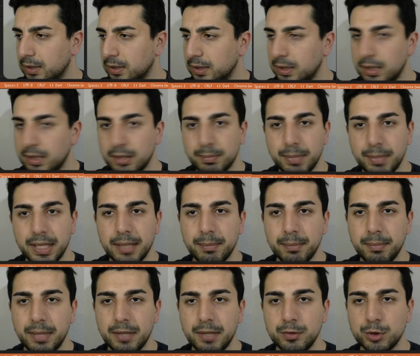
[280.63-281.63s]
Ee,
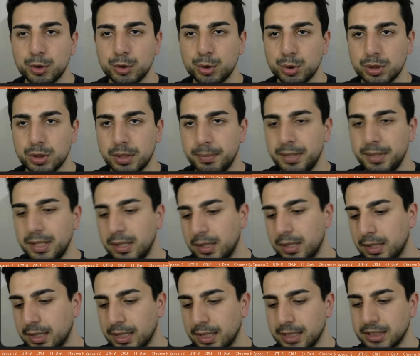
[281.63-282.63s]
benim mevcut şurada bir
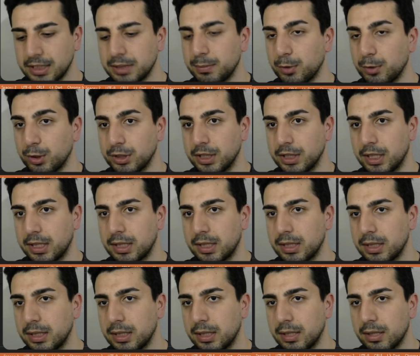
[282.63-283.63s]
klasım oldu.
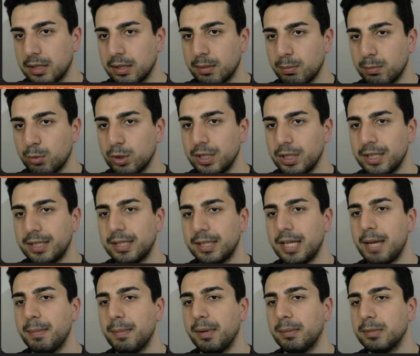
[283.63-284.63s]
Bu da
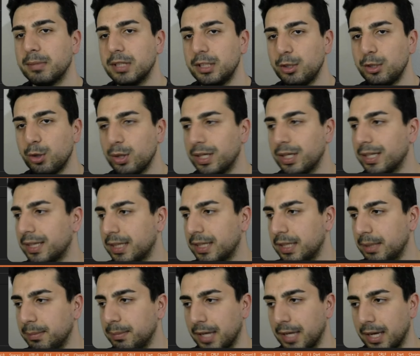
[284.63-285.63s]
temamı
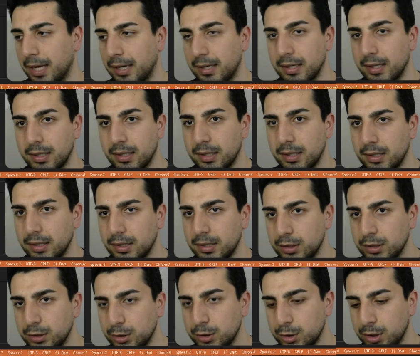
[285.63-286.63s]
yönettiğim yer.
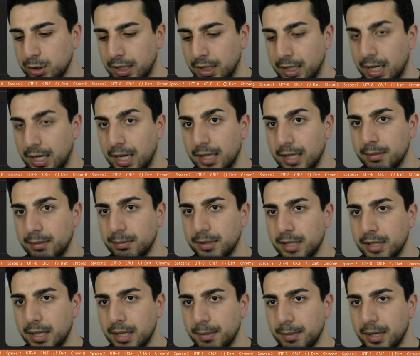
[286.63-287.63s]
Buraya geldim.
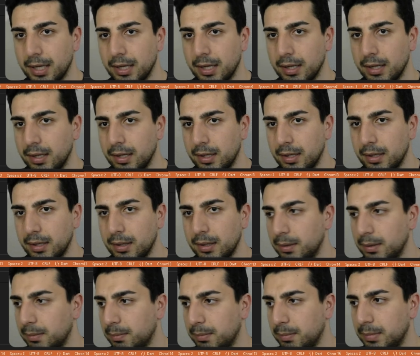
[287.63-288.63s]
Tema
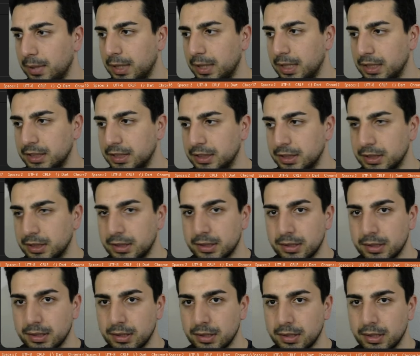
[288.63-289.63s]
Manager
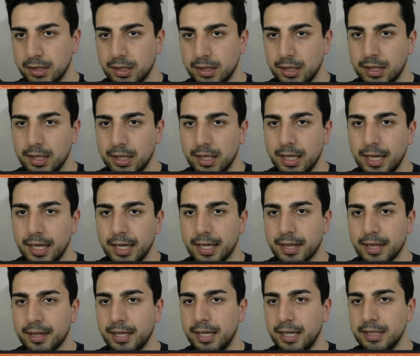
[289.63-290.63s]

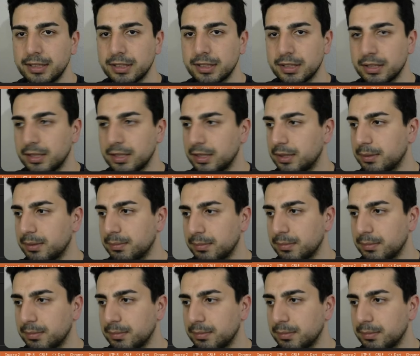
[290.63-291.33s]
Extension dedim.